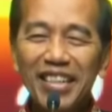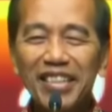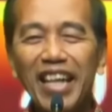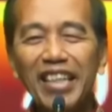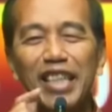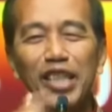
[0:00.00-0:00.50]

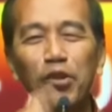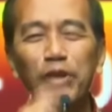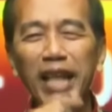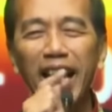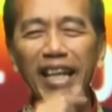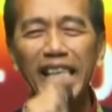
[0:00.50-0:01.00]
Yang
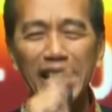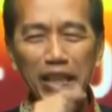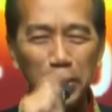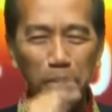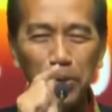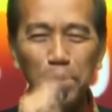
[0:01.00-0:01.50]
ditunggu yang
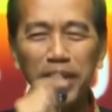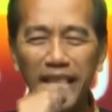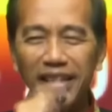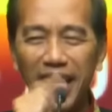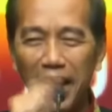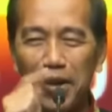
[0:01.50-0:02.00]
itu,
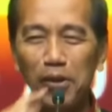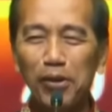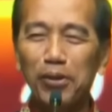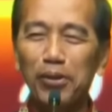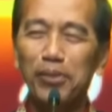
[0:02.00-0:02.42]
saya tahu.